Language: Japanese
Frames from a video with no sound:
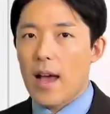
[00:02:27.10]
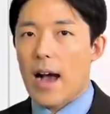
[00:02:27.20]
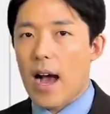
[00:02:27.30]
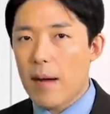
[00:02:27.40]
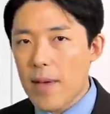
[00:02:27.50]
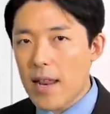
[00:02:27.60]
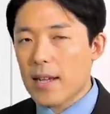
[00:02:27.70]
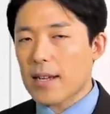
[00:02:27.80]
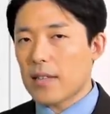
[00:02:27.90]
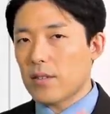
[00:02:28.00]

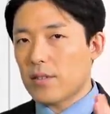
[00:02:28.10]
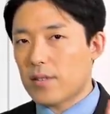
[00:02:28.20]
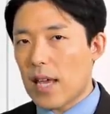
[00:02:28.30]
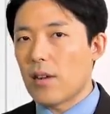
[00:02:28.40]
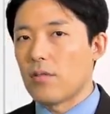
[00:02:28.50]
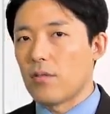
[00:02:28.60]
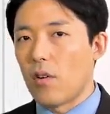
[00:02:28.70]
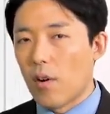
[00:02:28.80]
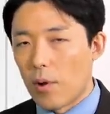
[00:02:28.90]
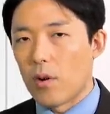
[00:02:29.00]
アメリカの世論
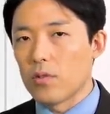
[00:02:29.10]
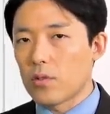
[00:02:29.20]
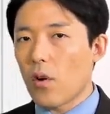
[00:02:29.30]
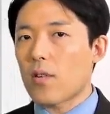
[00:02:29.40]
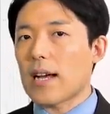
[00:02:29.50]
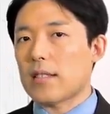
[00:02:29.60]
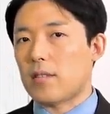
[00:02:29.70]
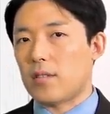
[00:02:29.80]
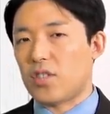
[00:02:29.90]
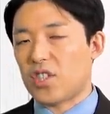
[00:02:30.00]
をも動か
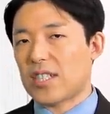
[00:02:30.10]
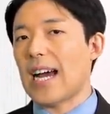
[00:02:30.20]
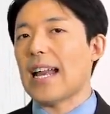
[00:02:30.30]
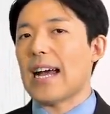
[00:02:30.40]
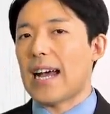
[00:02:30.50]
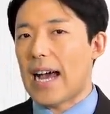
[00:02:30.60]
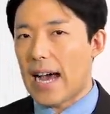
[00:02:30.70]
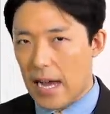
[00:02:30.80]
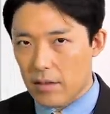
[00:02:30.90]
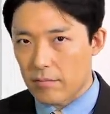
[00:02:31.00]
す力が
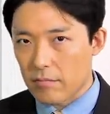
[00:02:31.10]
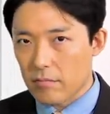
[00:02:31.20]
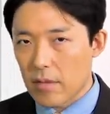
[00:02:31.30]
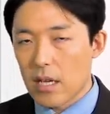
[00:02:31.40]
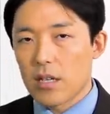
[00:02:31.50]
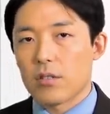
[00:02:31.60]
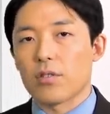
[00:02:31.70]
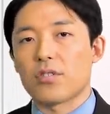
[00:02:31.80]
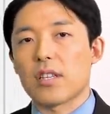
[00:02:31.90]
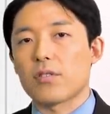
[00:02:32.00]
ある
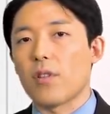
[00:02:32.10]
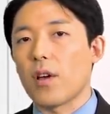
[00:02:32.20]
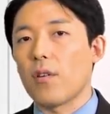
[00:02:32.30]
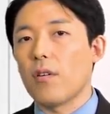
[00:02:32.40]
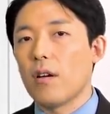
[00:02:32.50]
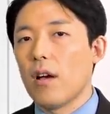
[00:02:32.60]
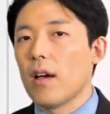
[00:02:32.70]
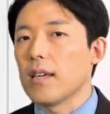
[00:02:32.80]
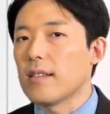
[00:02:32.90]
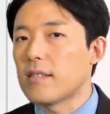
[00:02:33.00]
そしてそれを
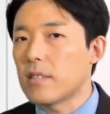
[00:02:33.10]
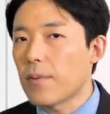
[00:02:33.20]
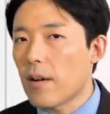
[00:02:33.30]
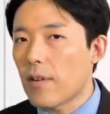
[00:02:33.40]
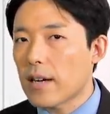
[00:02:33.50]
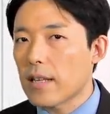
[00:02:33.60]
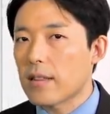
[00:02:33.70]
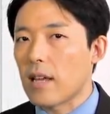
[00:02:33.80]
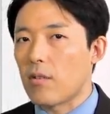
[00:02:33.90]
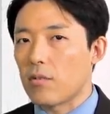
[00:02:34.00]
一番わかっ
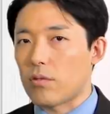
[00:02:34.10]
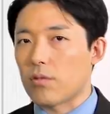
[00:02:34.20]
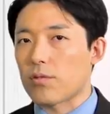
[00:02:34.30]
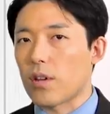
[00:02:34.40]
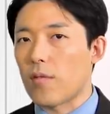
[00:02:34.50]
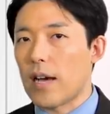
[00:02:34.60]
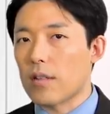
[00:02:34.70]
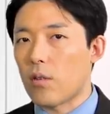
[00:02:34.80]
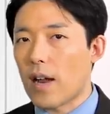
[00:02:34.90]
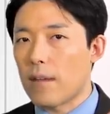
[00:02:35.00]
ている男それは
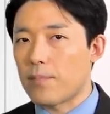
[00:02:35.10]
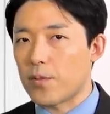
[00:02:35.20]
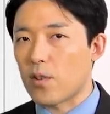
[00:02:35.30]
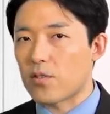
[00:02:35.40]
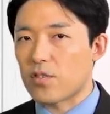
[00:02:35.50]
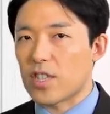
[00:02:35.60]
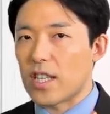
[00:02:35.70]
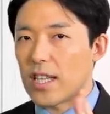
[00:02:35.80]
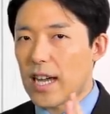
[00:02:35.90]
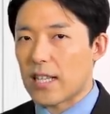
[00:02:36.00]
トランプの次
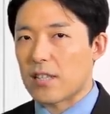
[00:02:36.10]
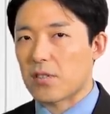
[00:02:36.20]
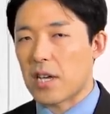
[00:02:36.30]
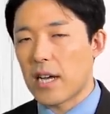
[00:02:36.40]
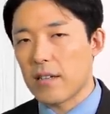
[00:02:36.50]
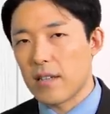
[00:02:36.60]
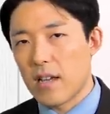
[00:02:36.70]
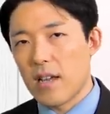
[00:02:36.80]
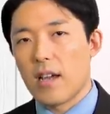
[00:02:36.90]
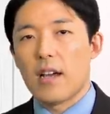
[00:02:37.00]
に誰ですか
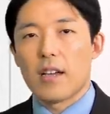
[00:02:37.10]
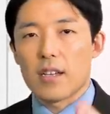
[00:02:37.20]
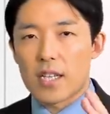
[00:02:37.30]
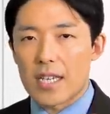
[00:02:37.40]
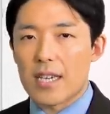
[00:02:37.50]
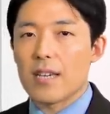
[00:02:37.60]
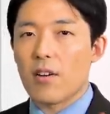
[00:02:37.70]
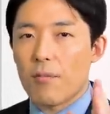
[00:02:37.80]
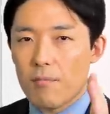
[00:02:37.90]
イーロ